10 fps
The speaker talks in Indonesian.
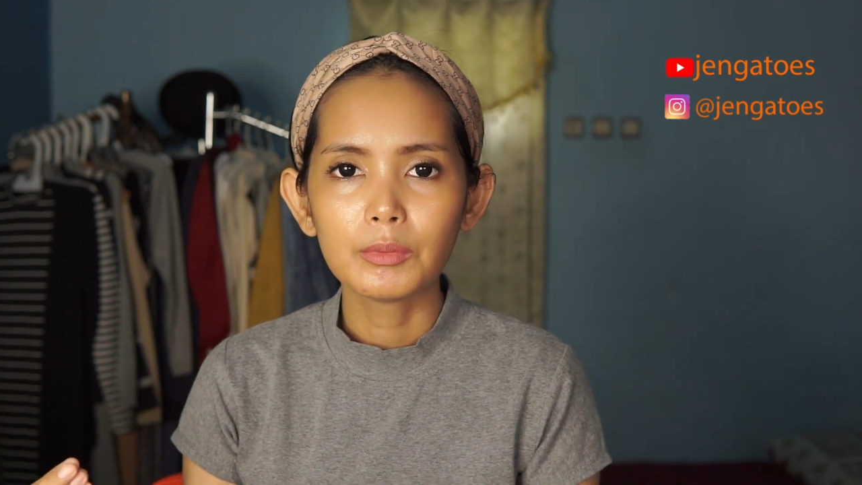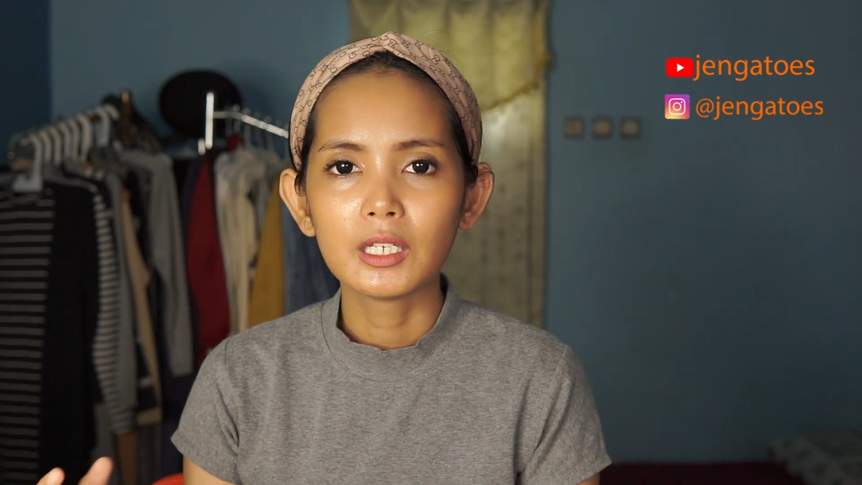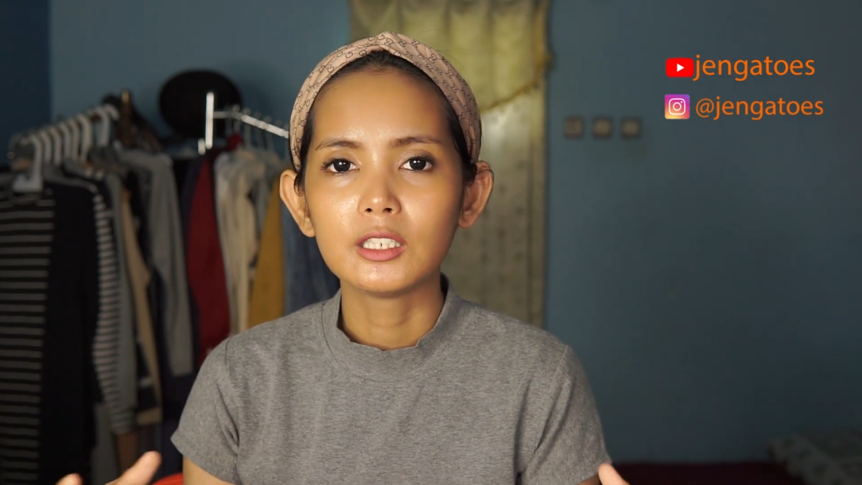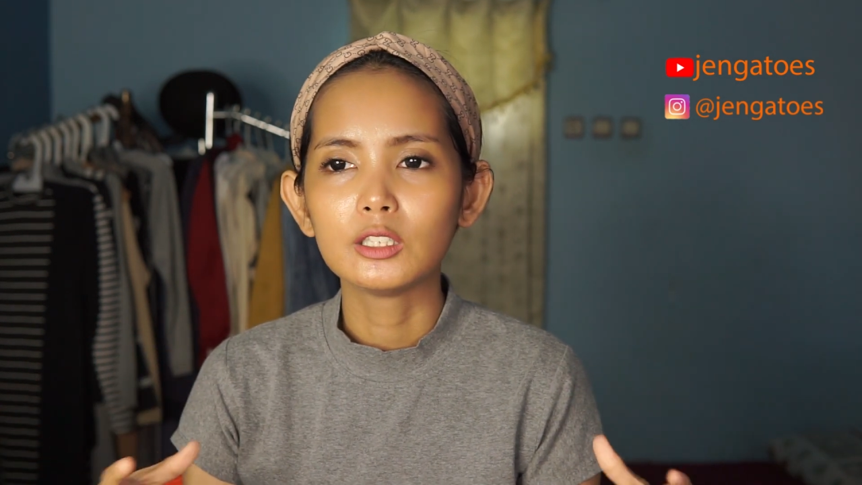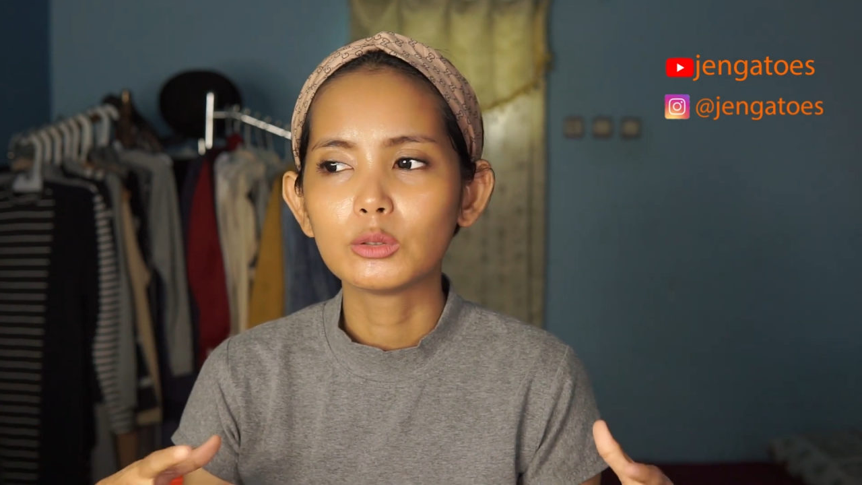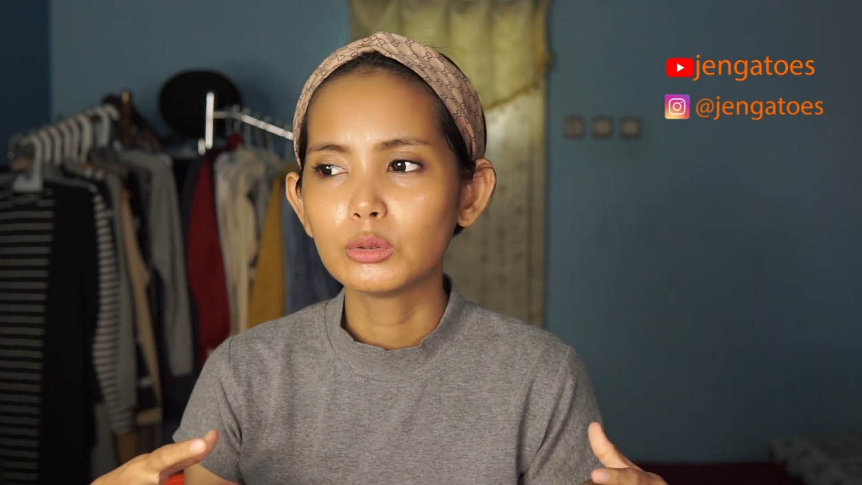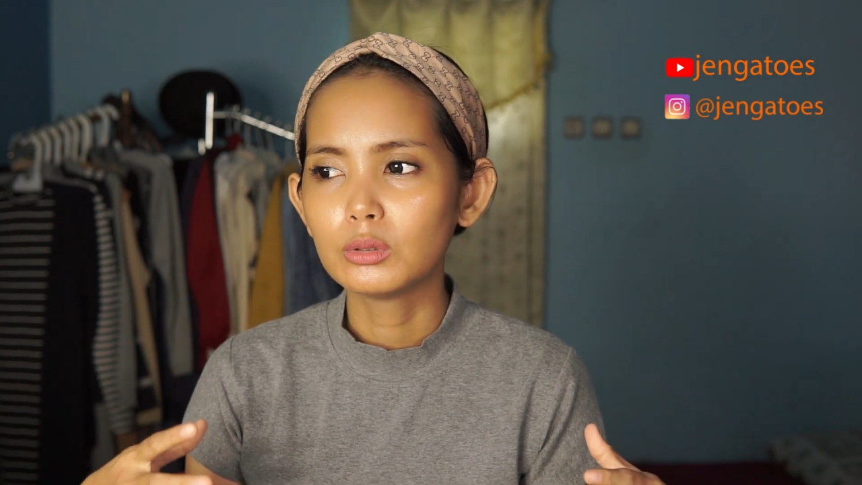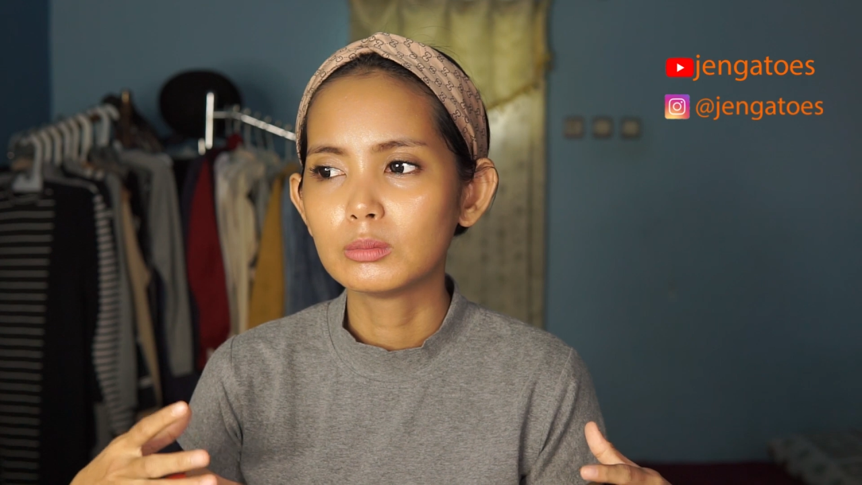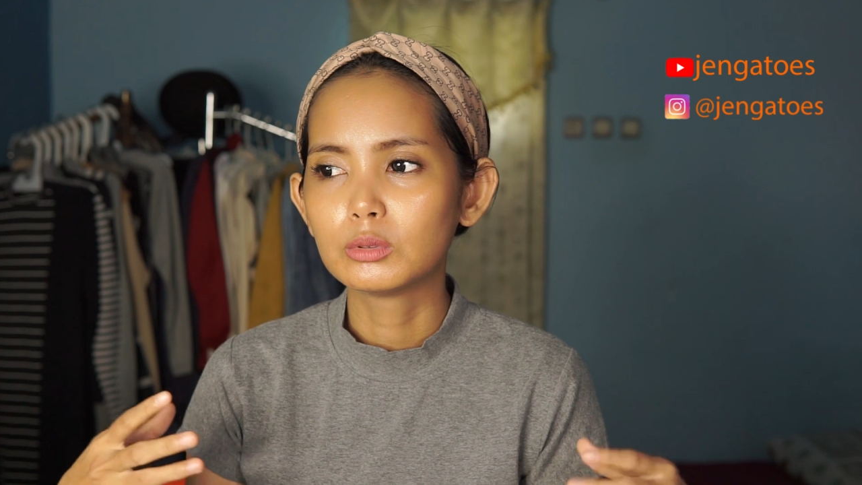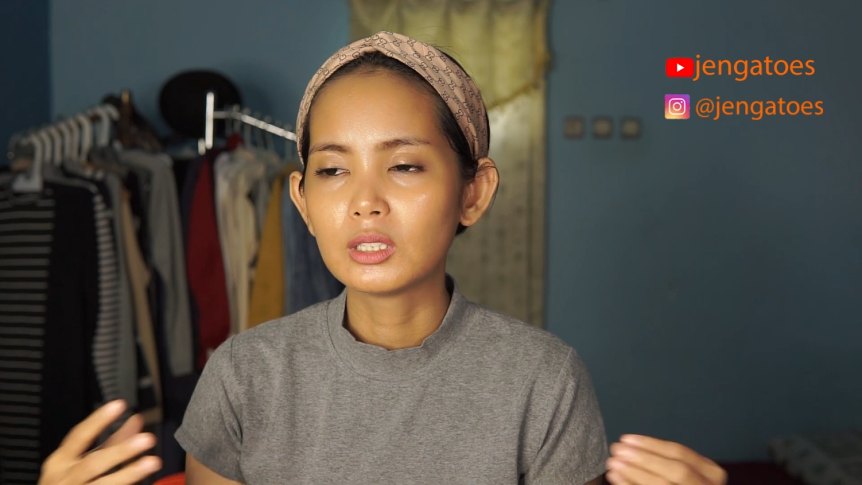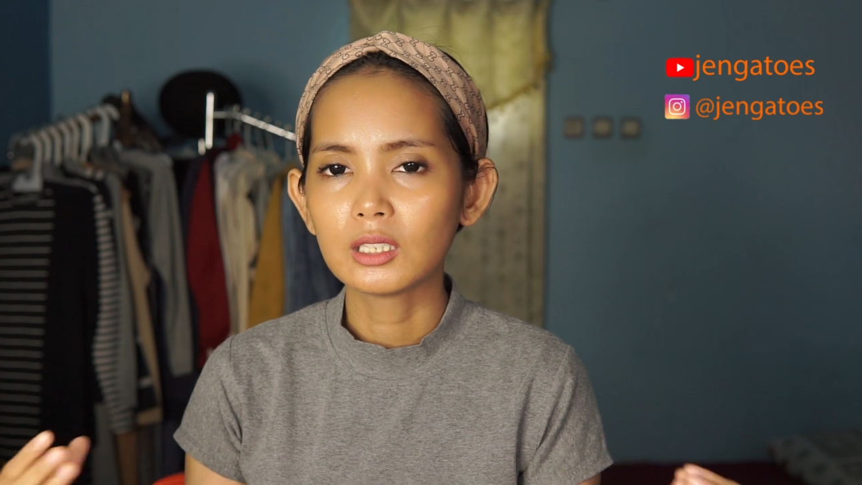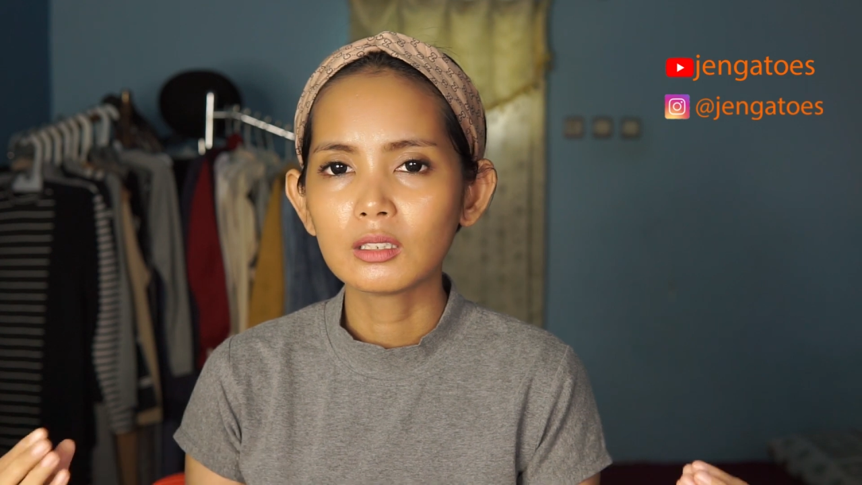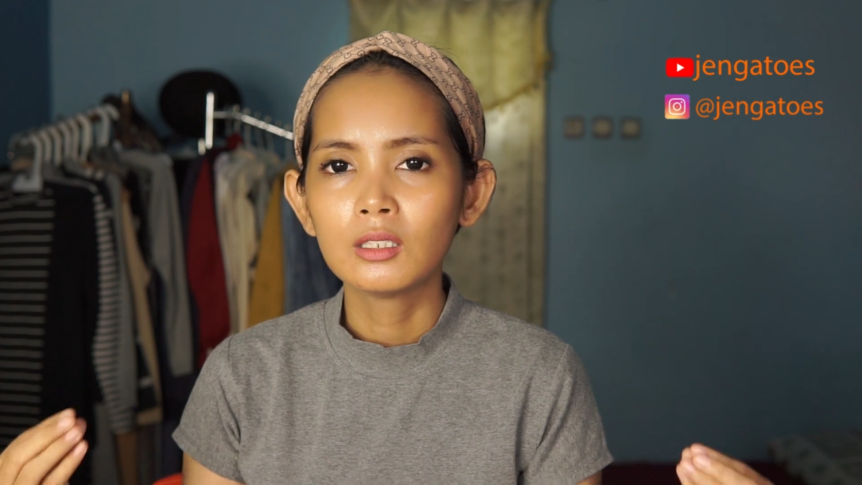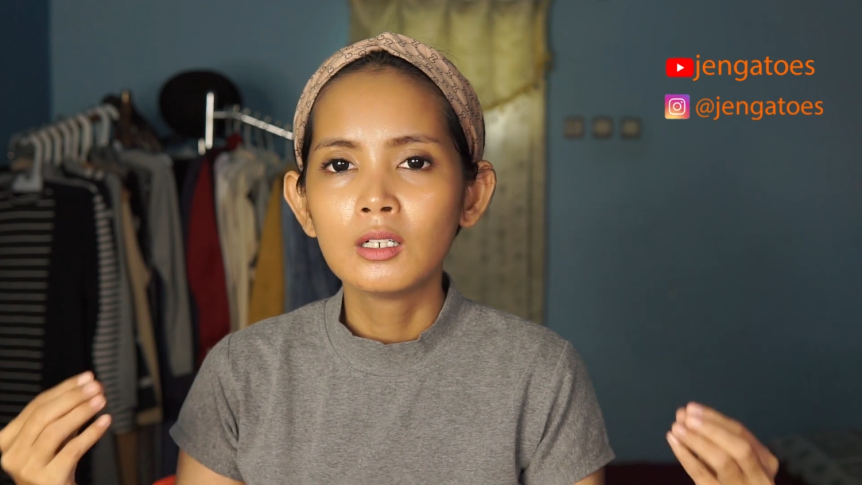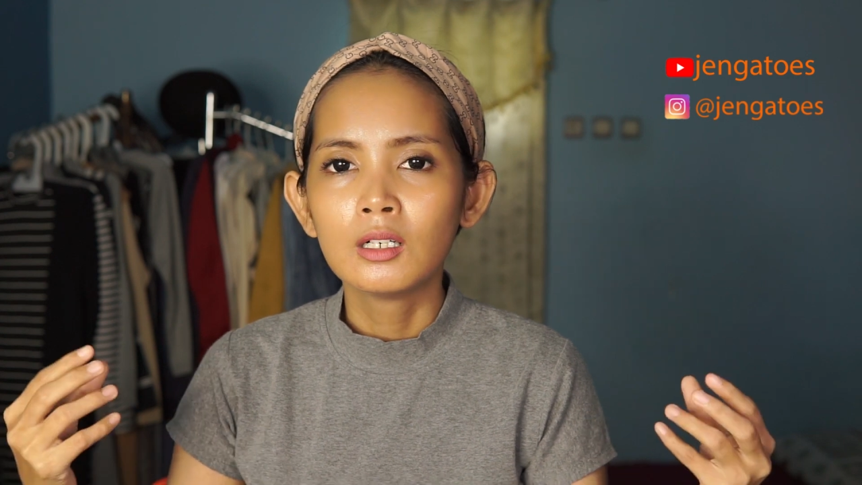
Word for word: dan itu mungkin